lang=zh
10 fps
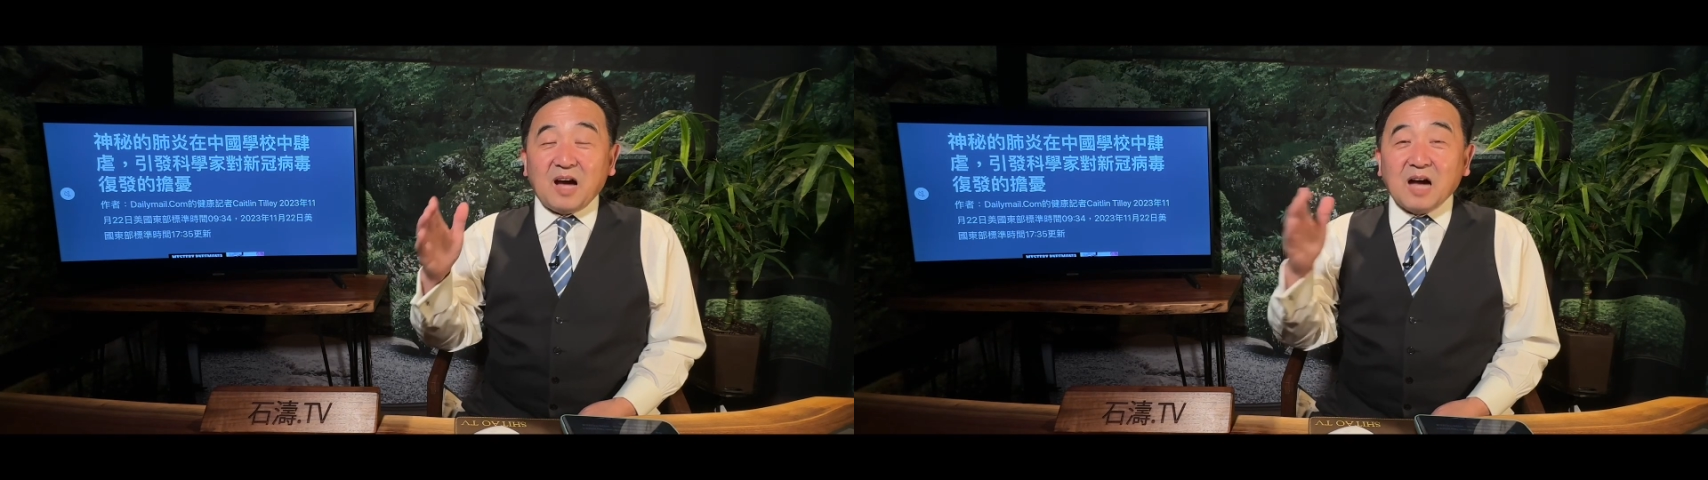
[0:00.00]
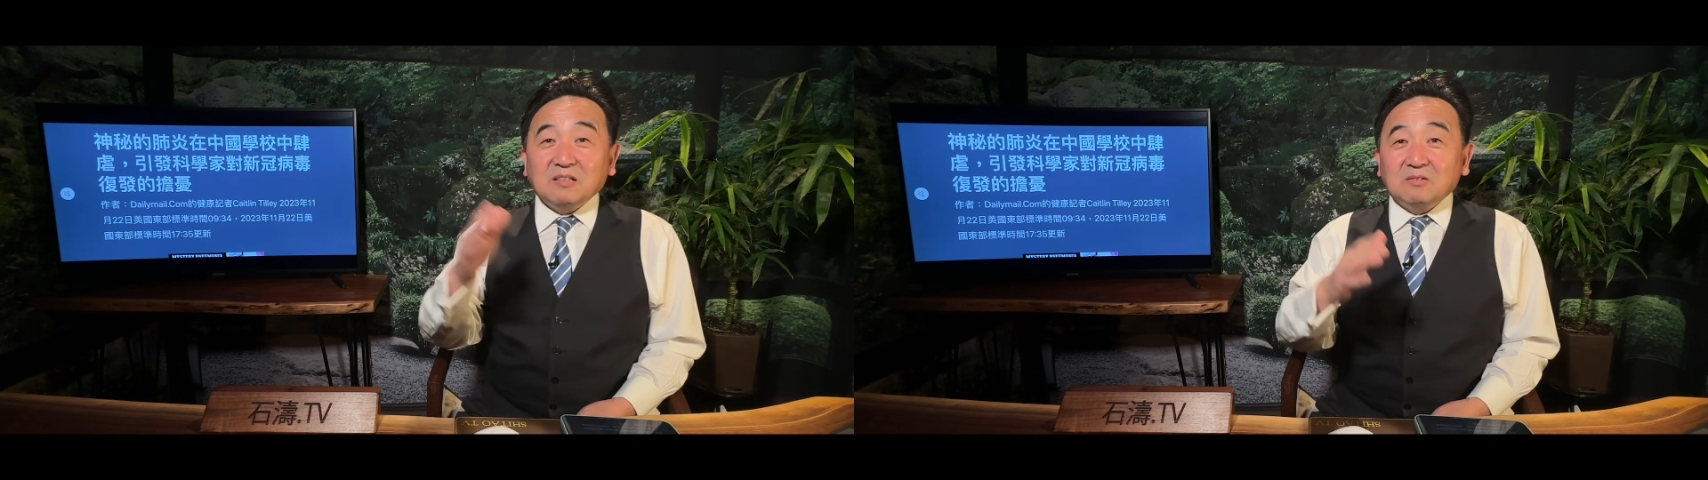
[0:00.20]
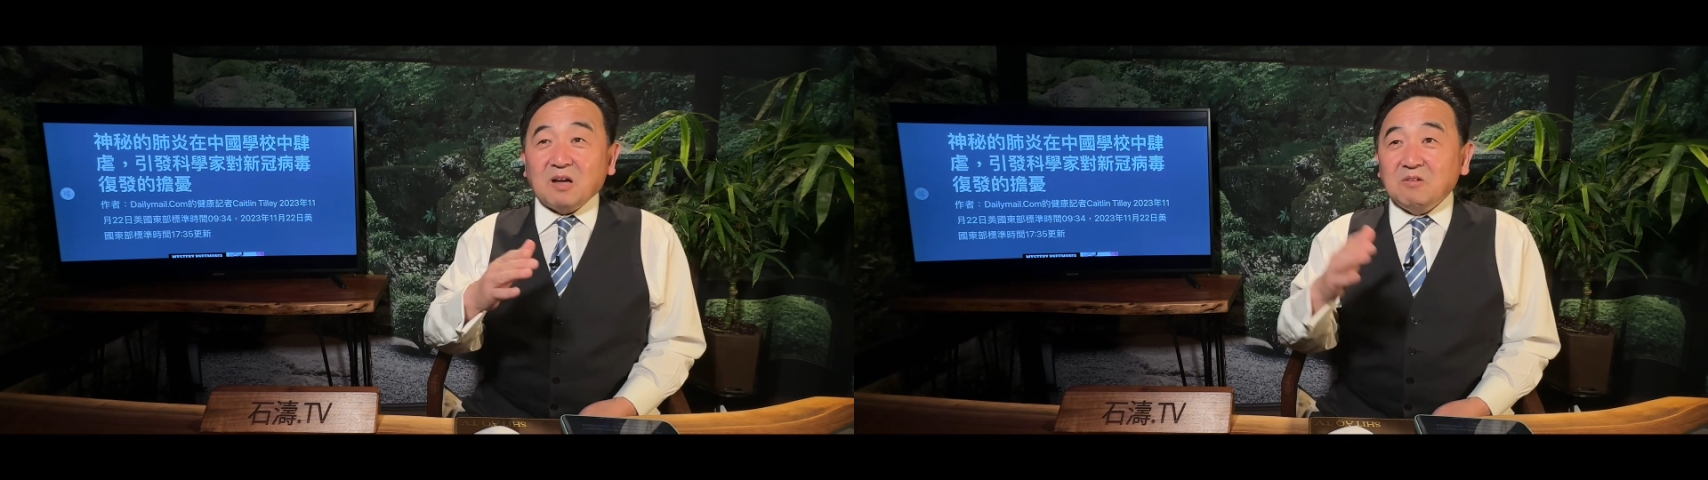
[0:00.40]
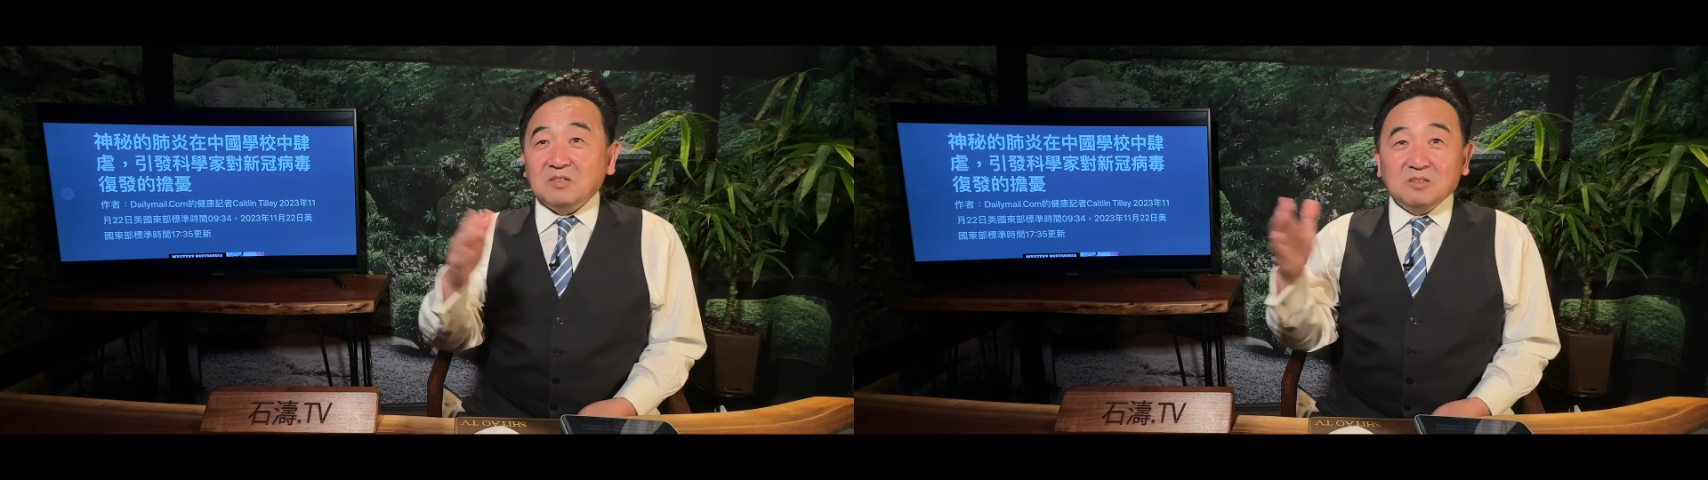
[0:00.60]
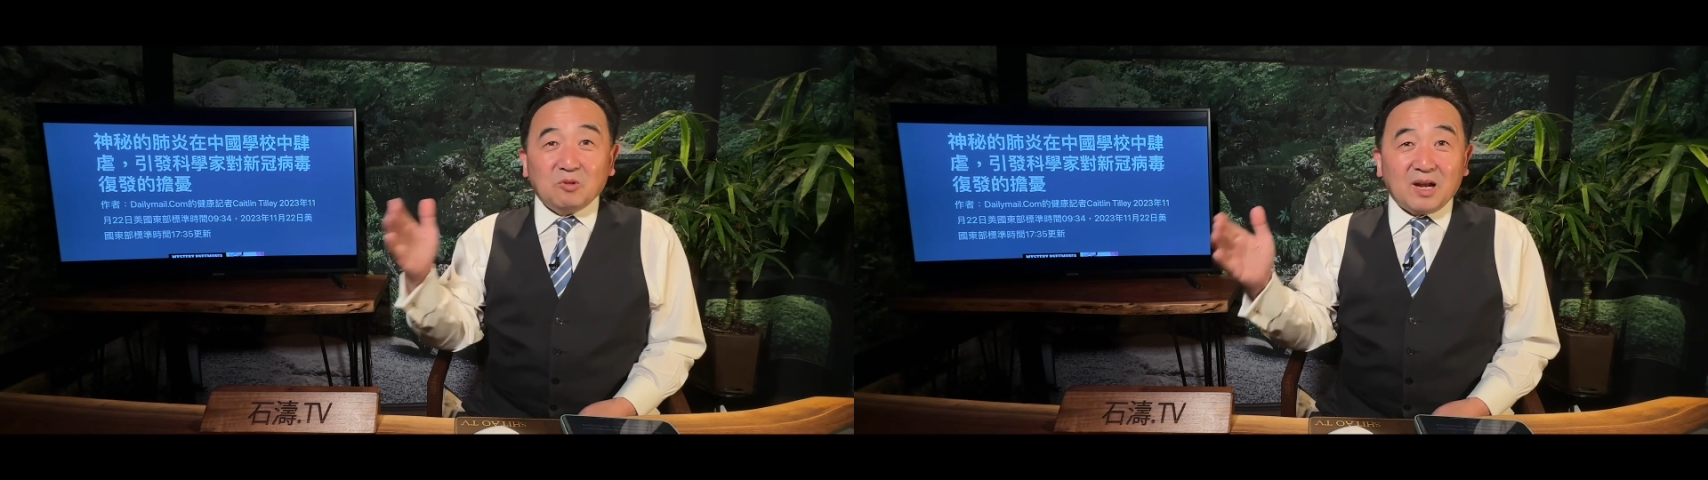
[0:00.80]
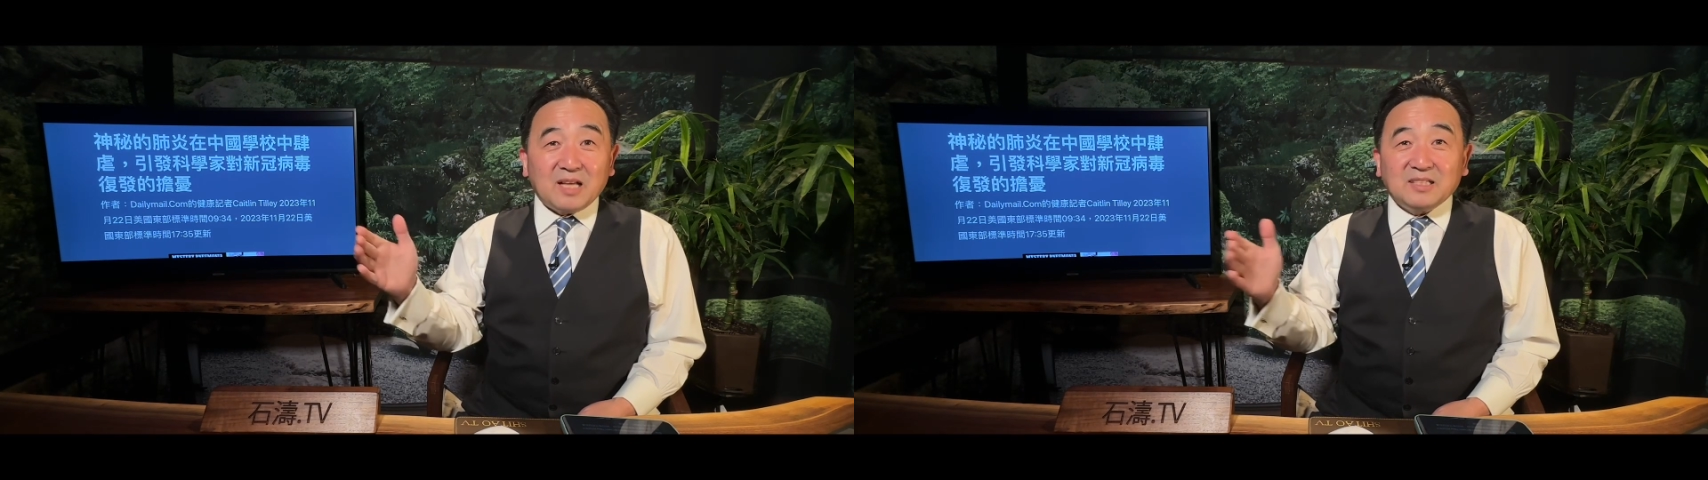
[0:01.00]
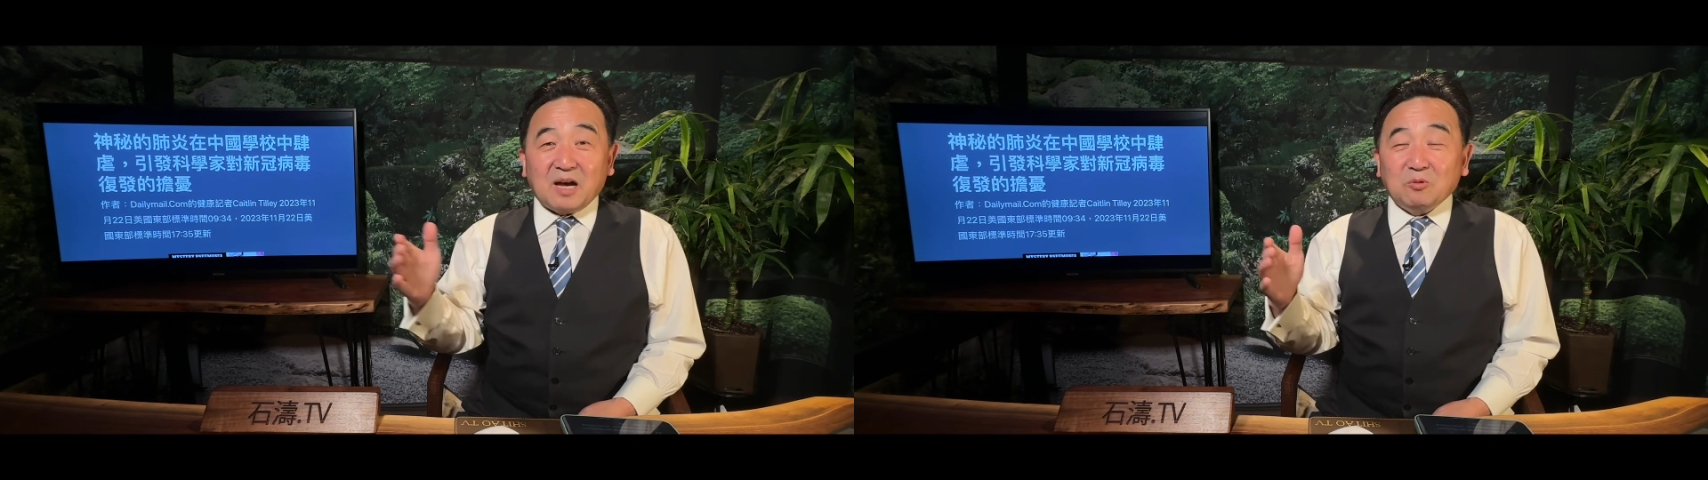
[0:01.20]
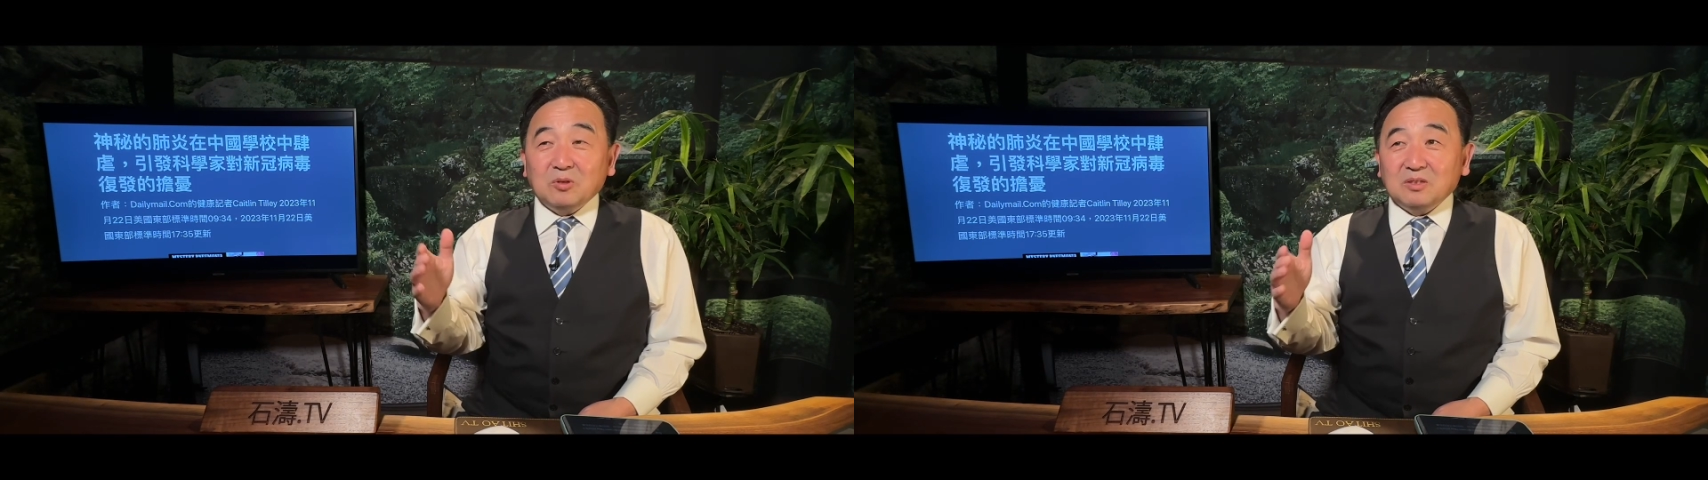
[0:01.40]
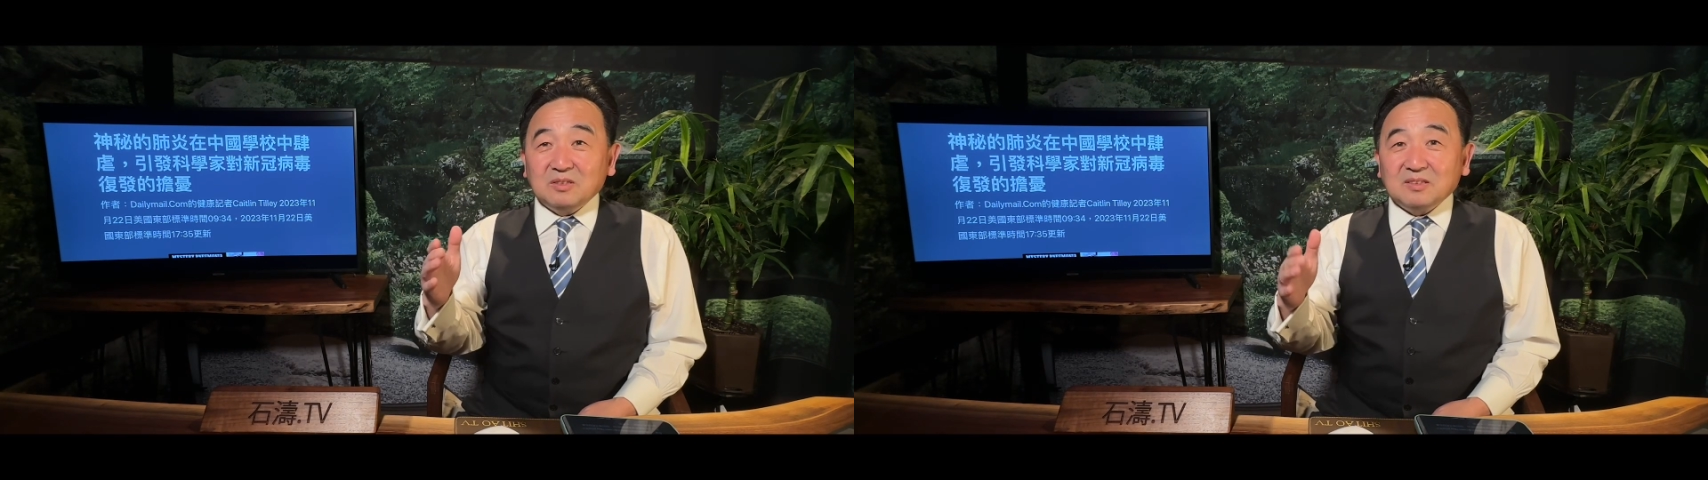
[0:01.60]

按照涛哥原来讲过，